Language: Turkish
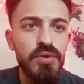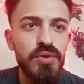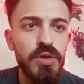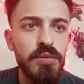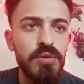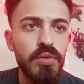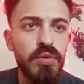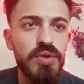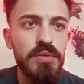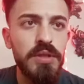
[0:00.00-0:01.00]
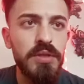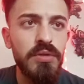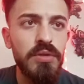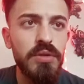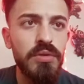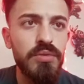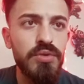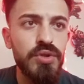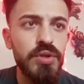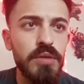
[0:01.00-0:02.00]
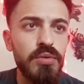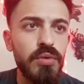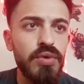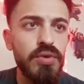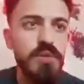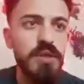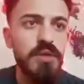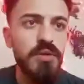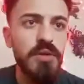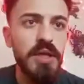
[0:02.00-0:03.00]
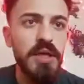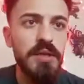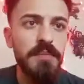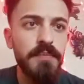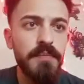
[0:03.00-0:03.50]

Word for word: Şuraya bir okçu birliği gönderiyorum. Şuraya bir okçu birliği gönderdim.